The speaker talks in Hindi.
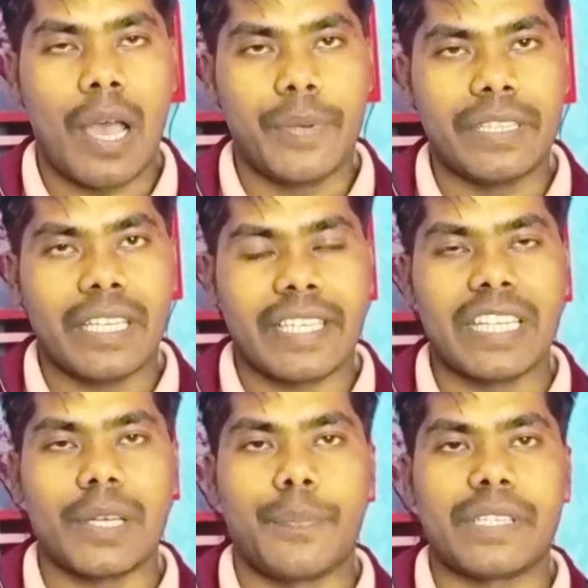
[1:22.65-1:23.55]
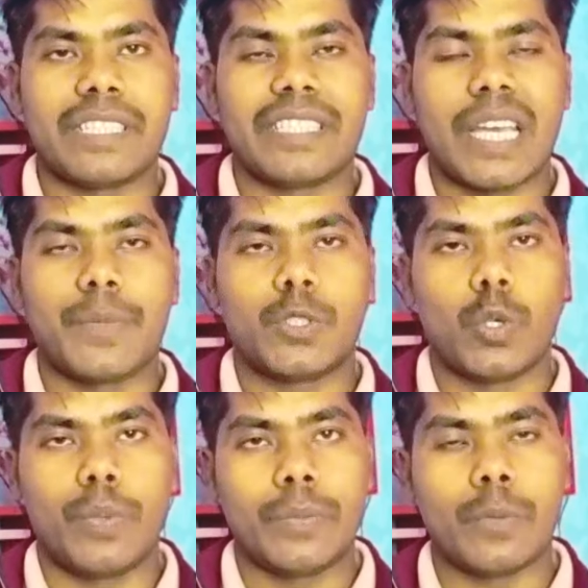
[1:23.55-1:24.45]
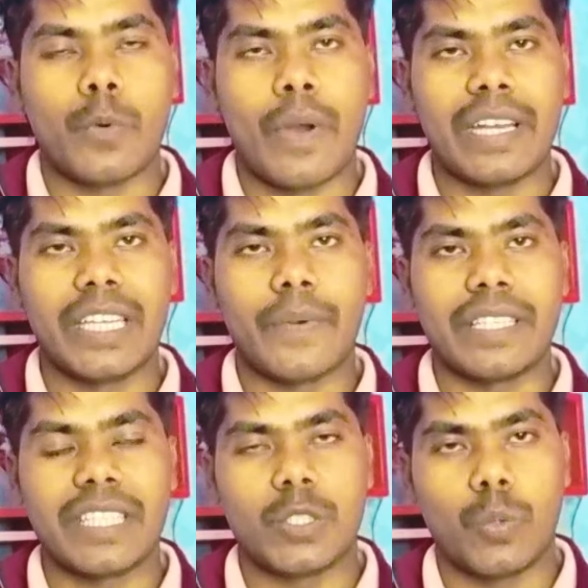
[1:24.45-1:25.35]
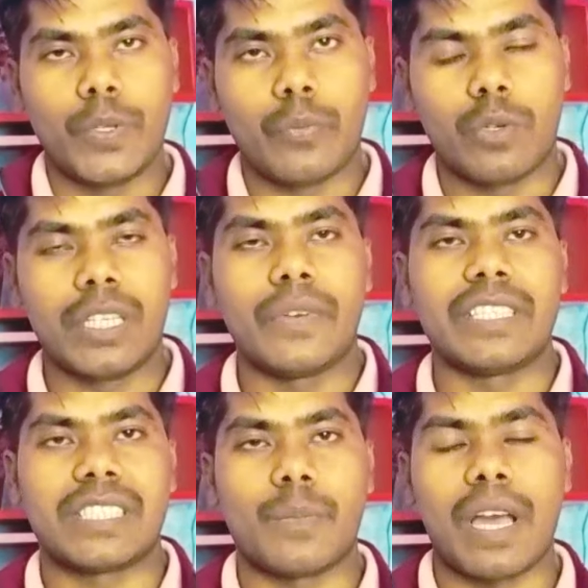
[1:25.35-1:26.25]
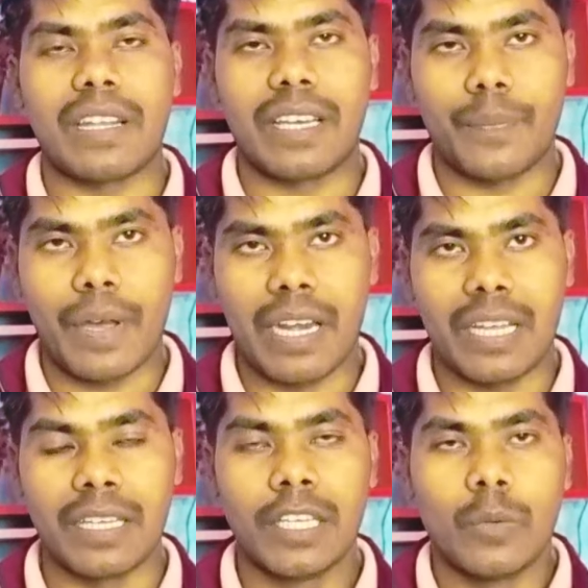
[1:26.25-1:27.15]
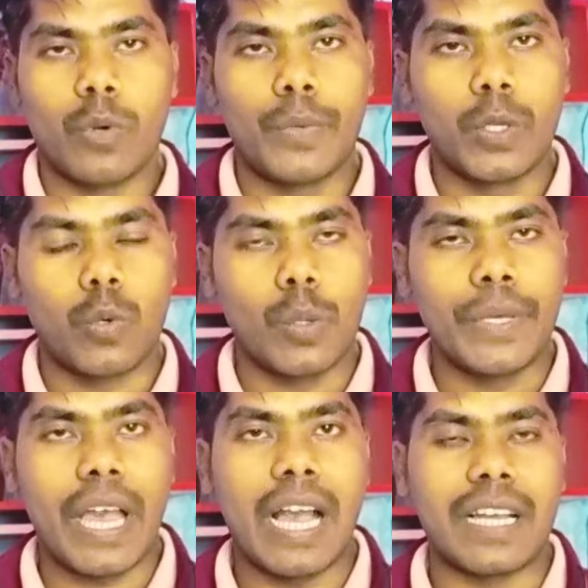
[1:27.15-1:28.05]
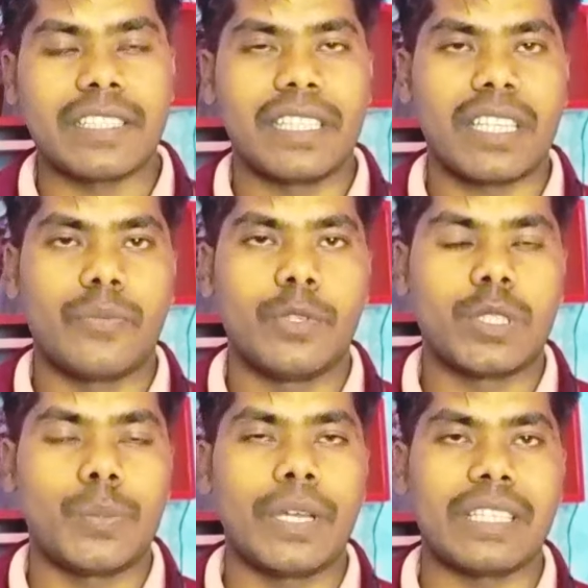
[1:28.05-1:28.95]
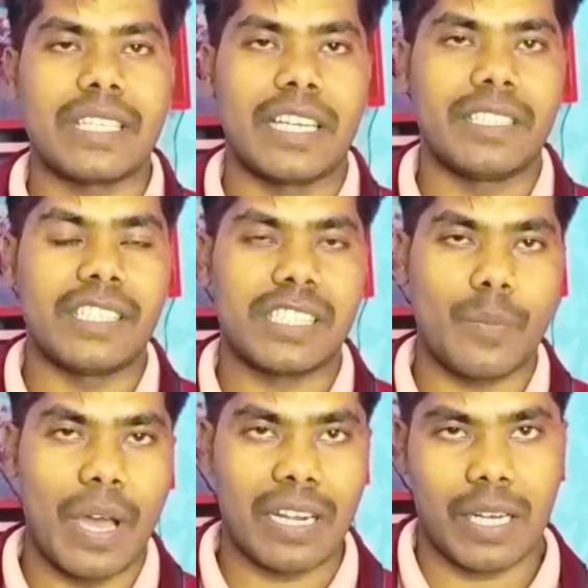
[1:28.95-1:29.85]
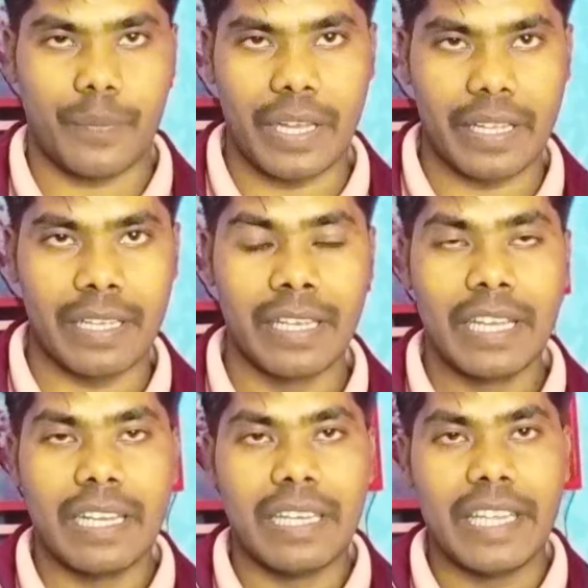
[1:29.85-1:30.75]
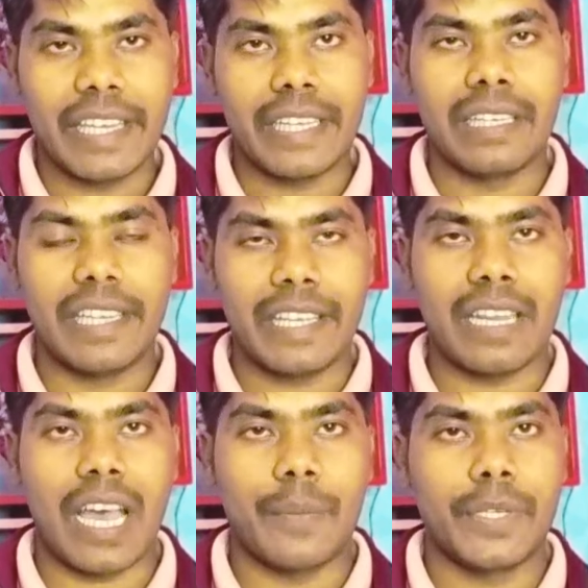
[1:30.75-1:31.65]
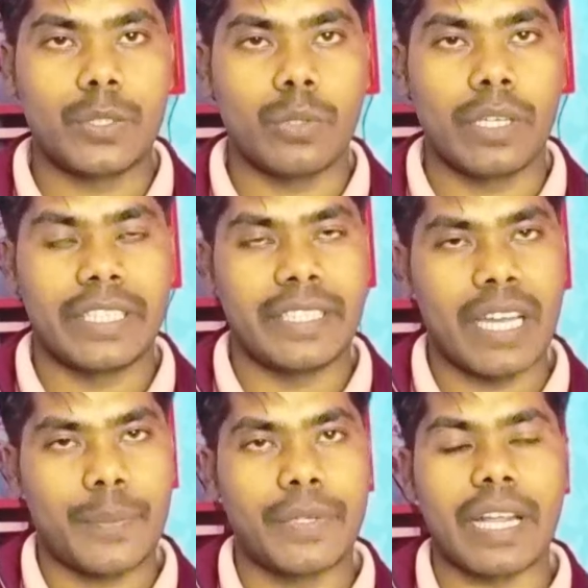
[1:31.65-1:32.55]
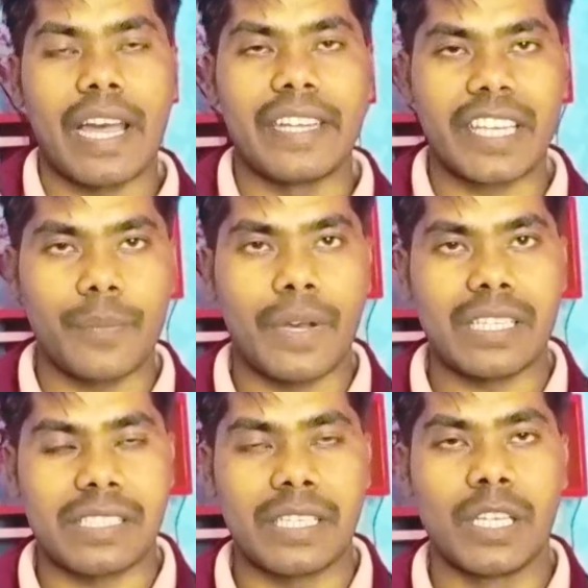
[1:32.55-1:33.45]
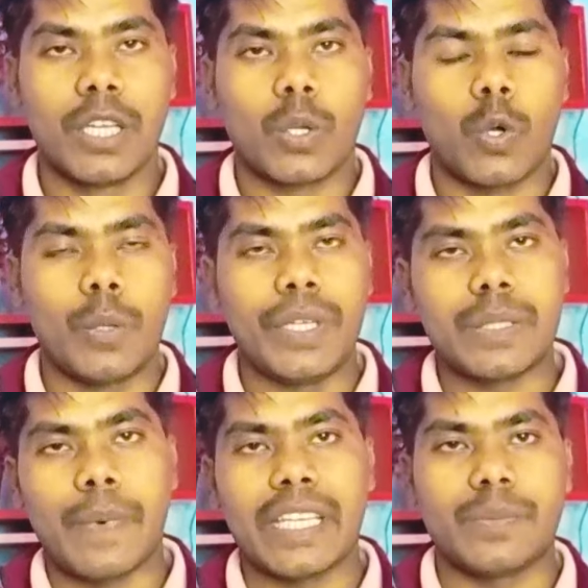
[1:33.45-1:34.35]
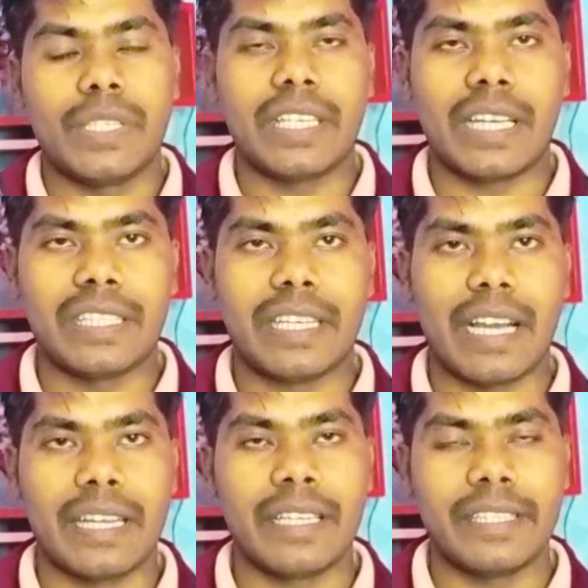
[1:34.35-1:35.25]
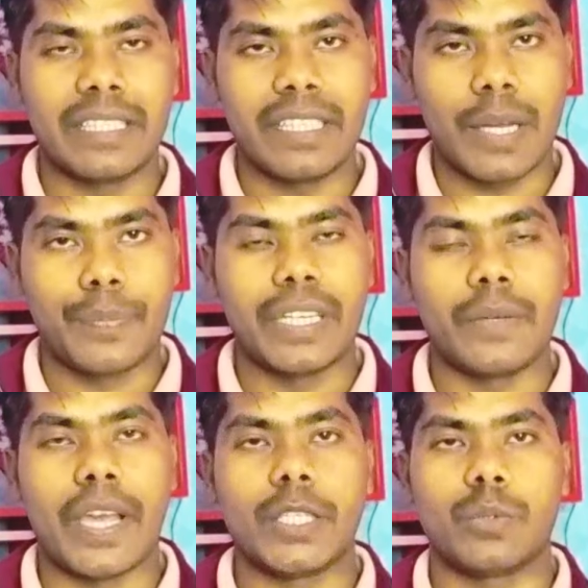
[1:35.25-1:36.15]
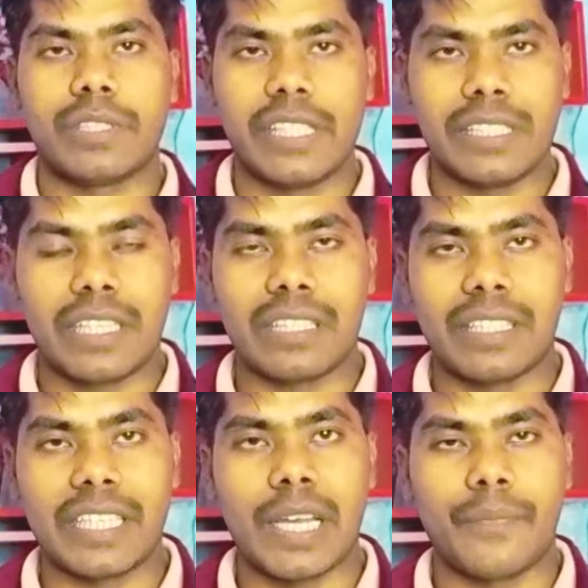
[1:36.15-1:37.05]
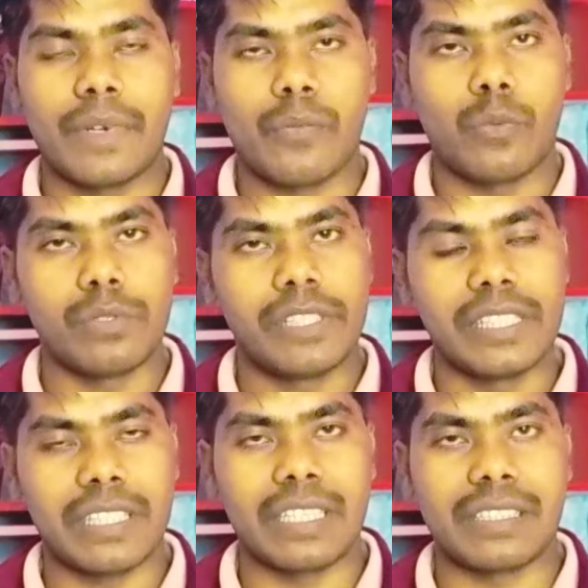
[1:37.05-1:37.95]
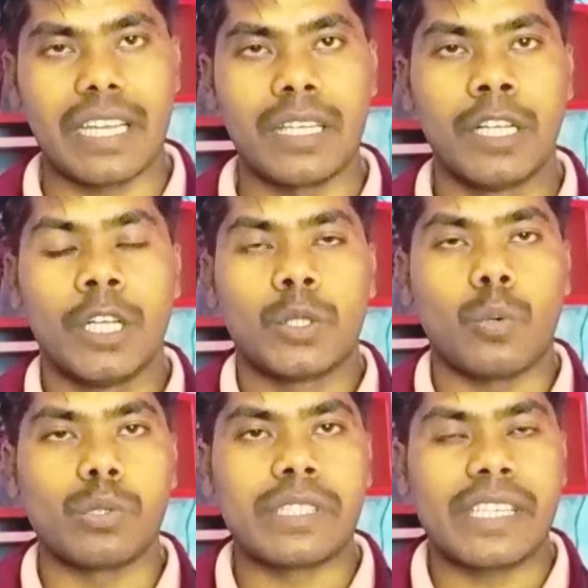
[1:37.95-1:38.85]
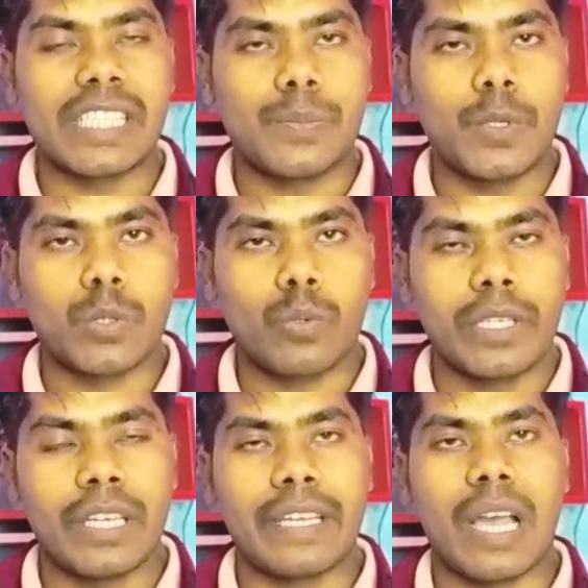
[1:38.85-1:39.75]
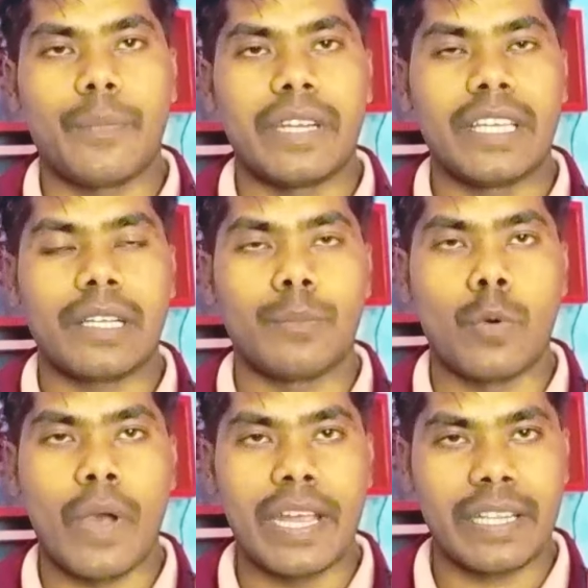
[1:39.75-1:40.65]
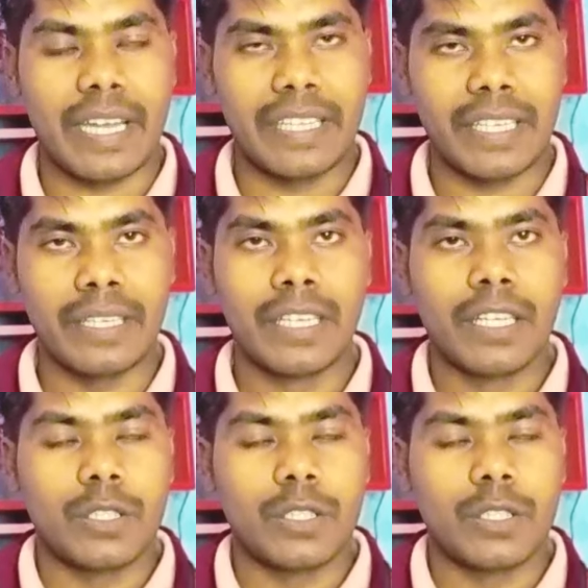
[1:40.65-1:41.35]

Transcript: अभी तक यानी कि प्रेजेंट टाइम में जो भी वो मोबाइल डिवाइस या जो भी फोन डिवाइस इस्तेमाल कर पा रहे हैं वो बिल्कुल भी आगे चल के फ्यूचर में आसानी से इस्तेमाल कर पाएंगे लेकिन लेकिन अभी जो ये अपडेट आने के बाद से कोई भी स्पाइस मनी का अधिकारी यदि अपने डिवाइस को चेंज करता है या अपना फ़ोन चेंज करता है तो उस केस में उसको यहाँ पर एक मोबाइल यानी कि